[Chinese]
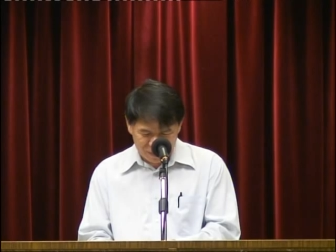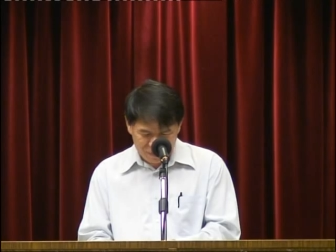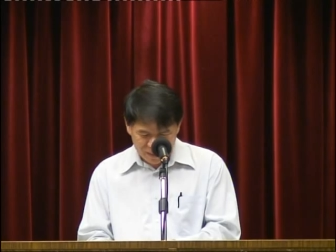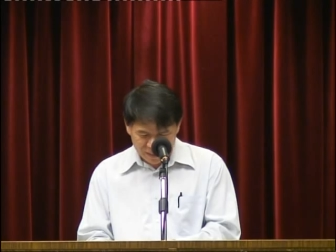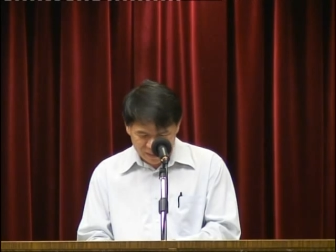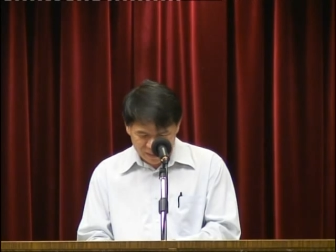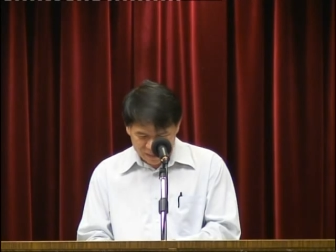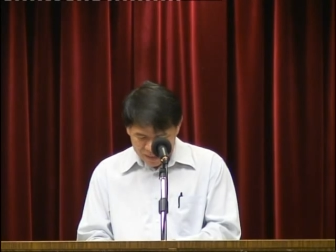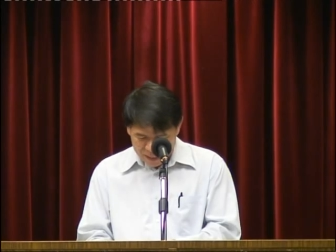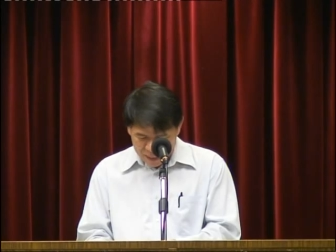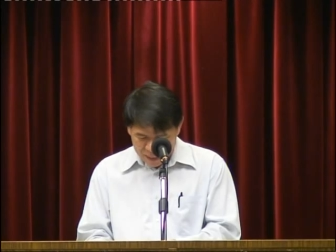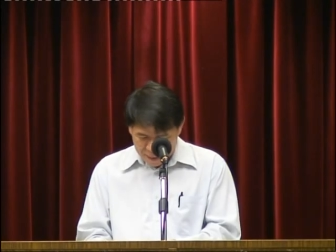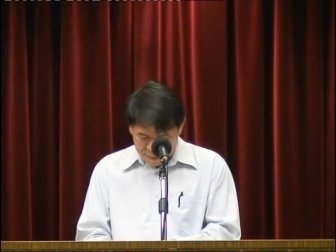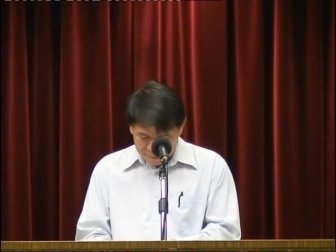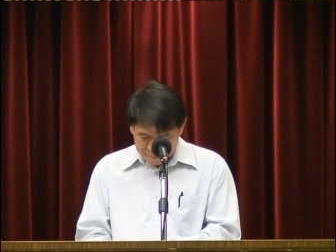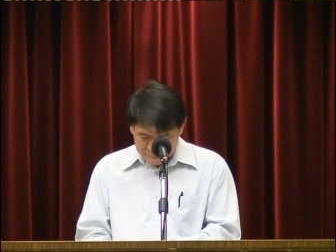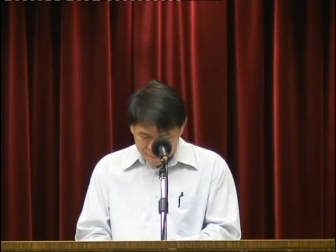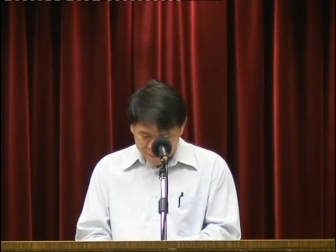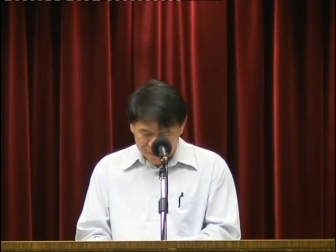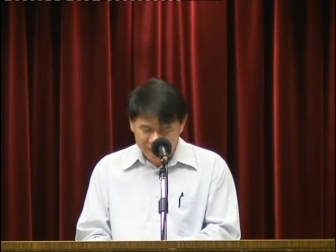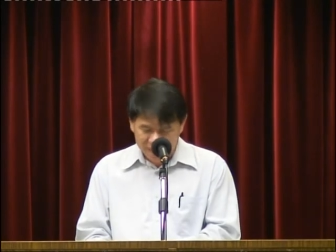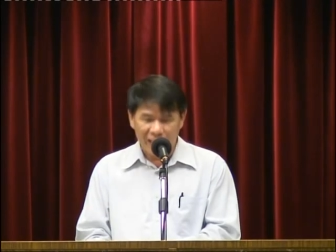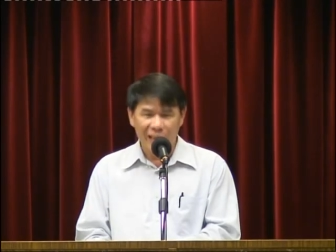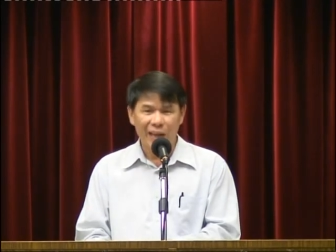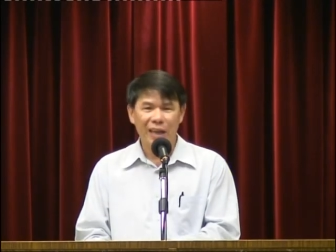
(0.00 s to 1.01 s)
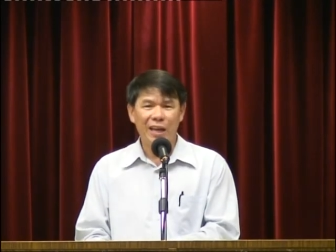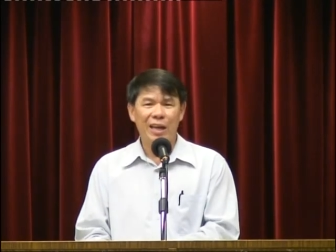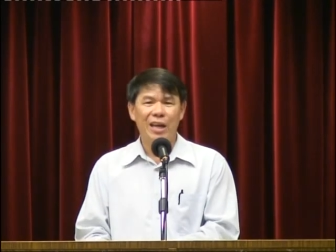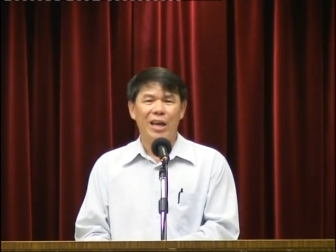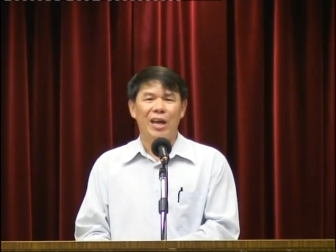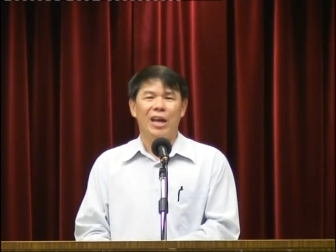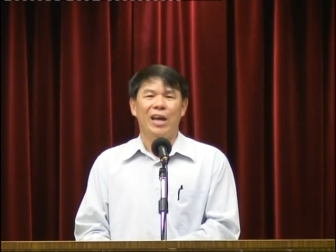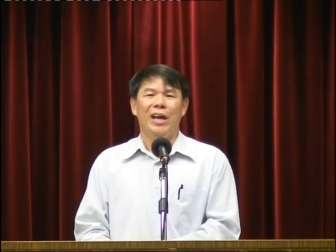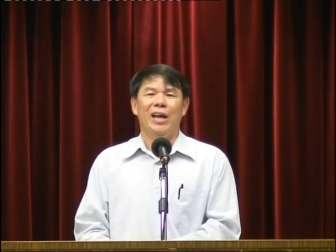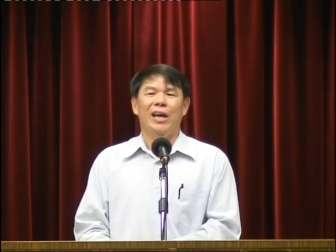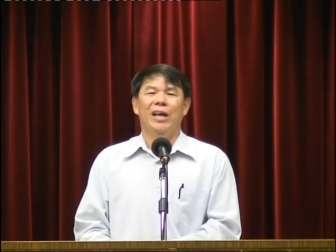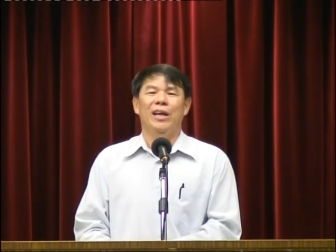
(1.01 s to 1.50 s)
面，把它
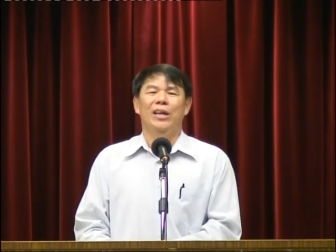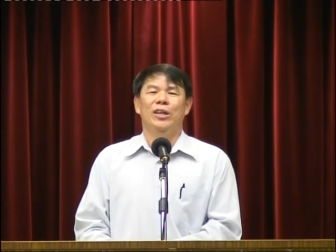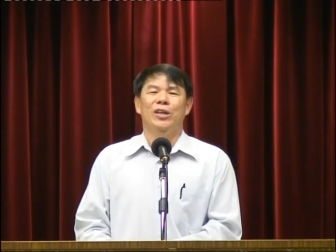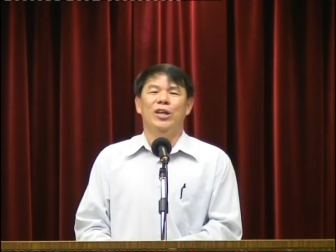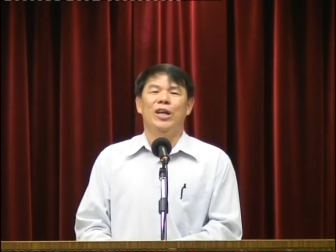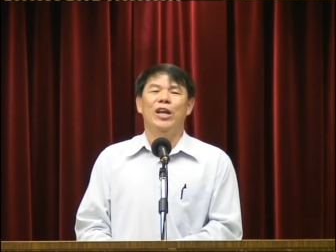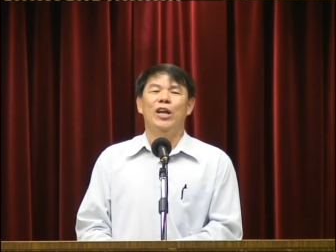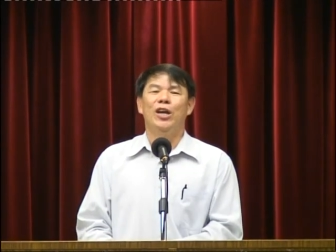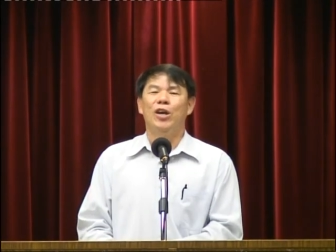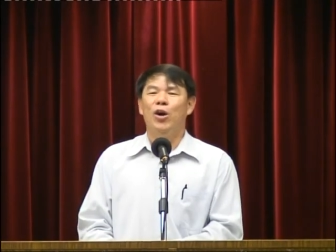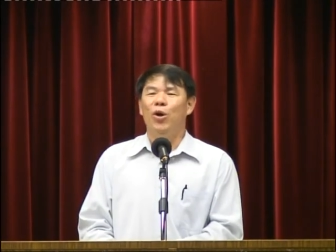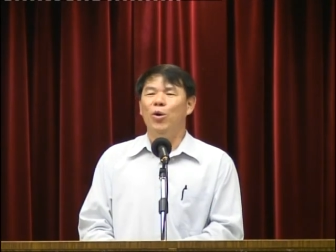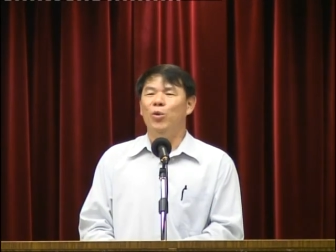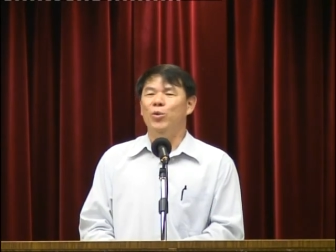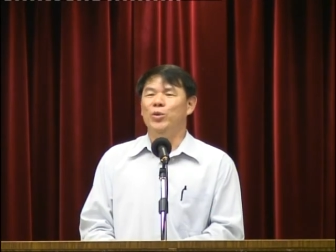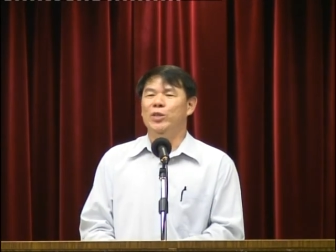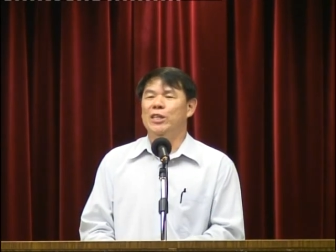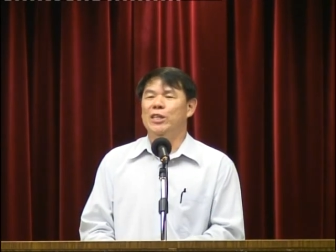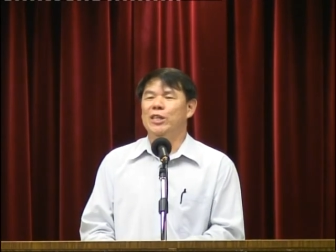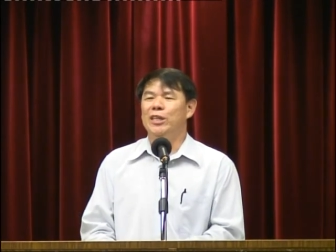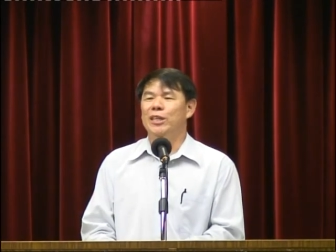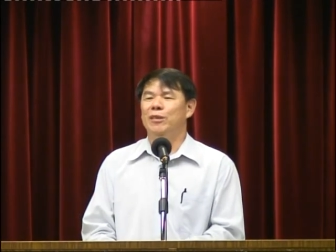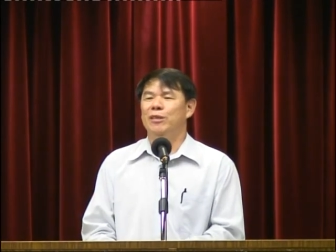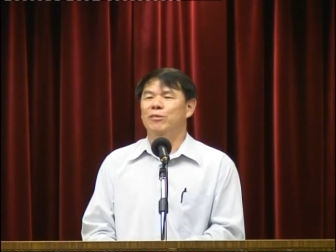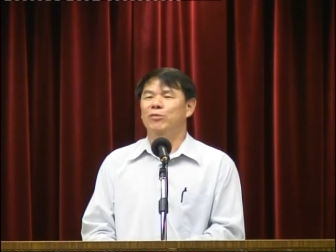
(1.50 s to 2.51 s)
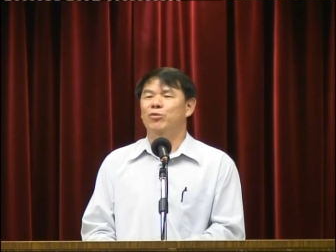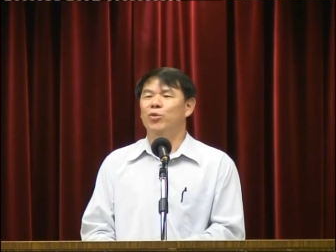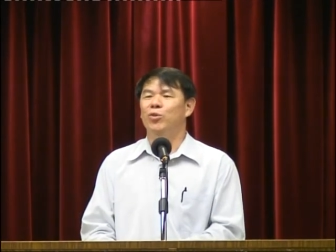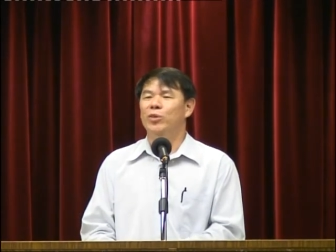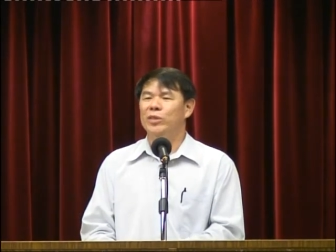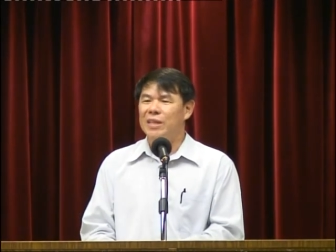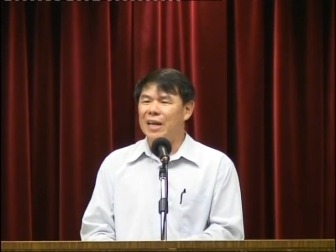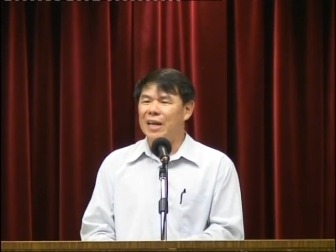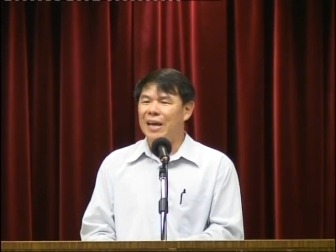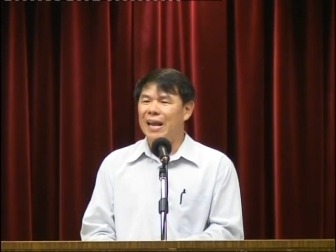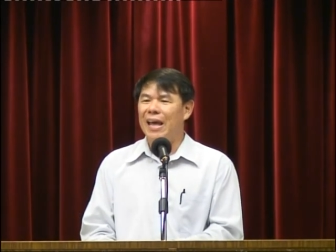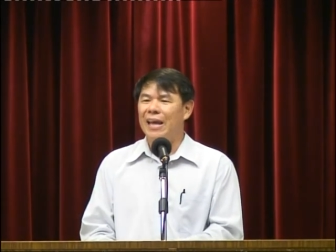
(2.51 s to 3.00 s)
一口气做
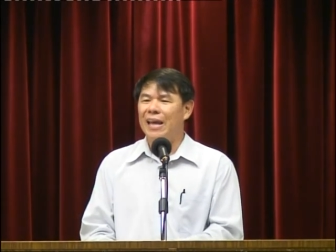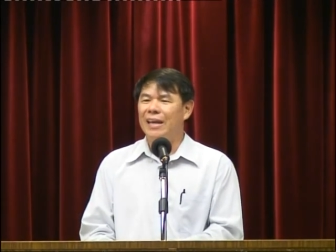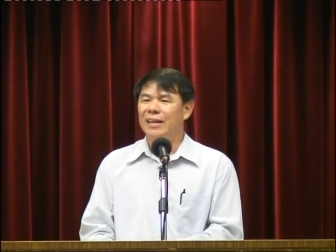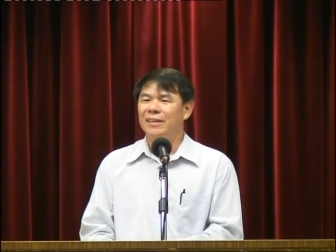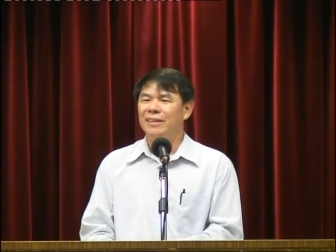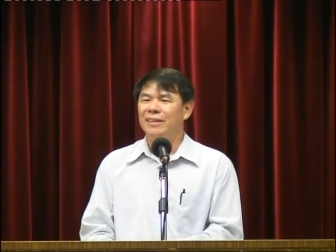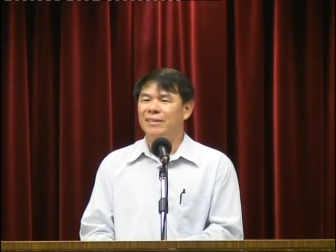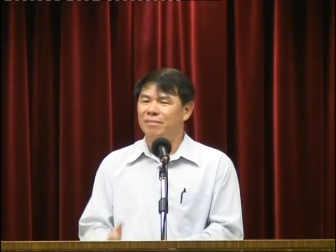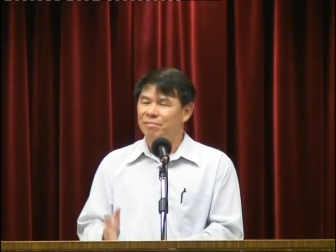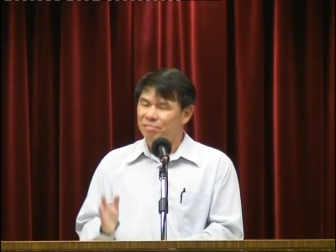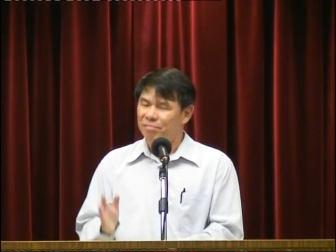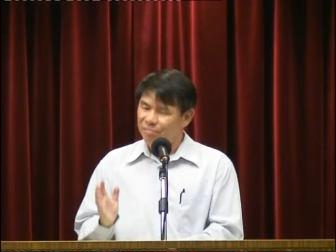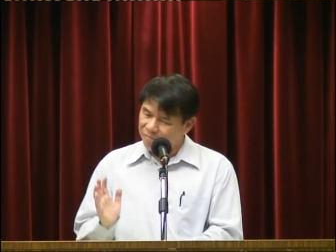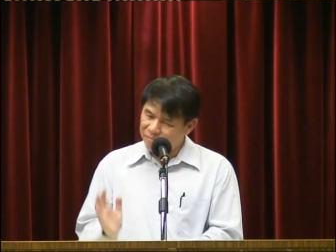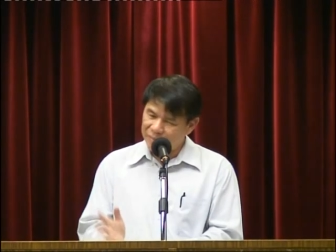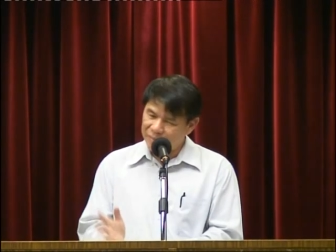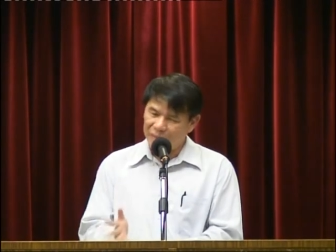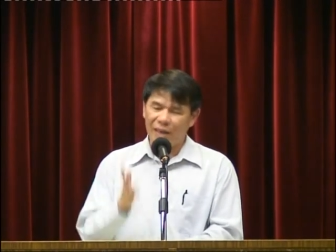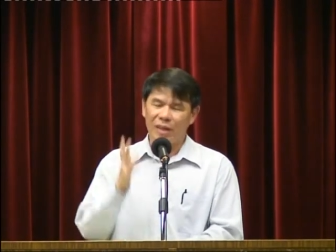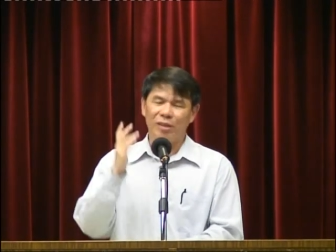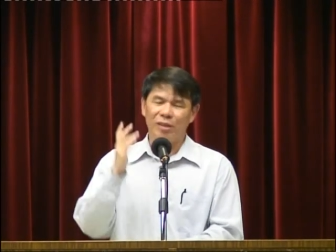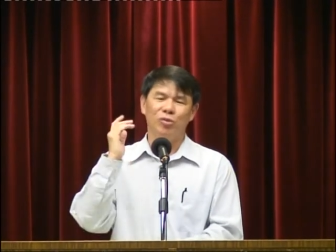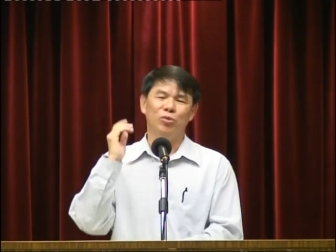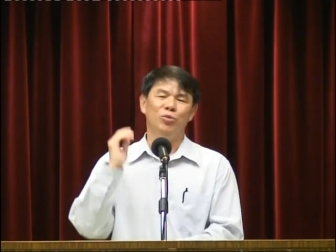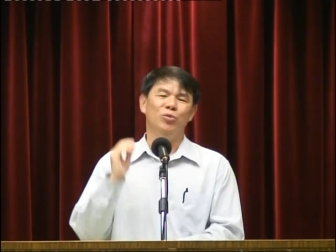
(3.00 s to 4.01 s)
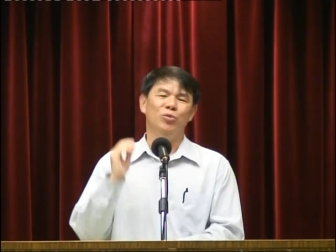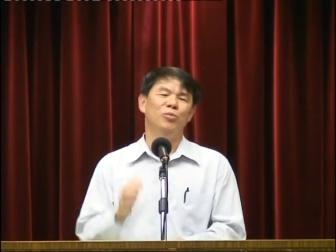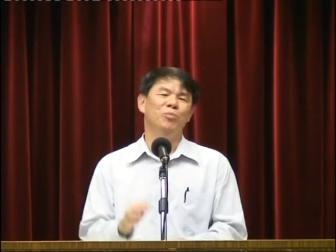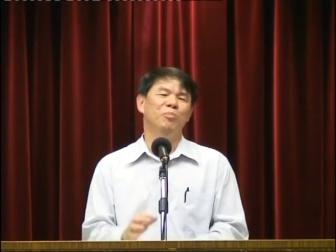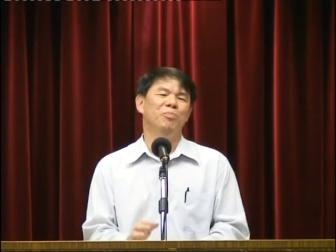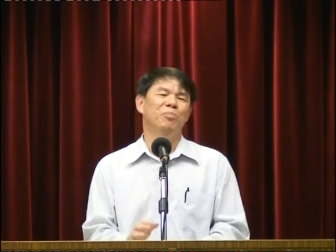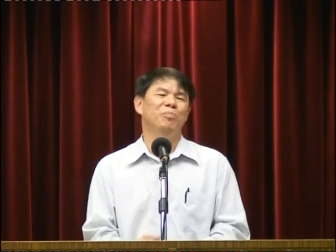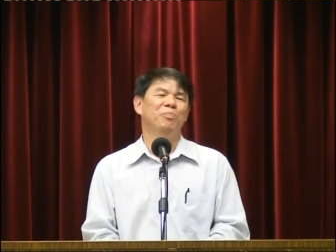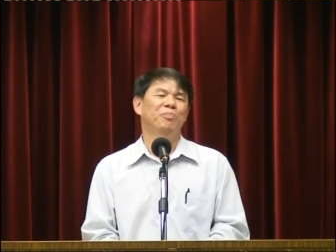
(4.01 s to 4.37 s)
下来，把它读。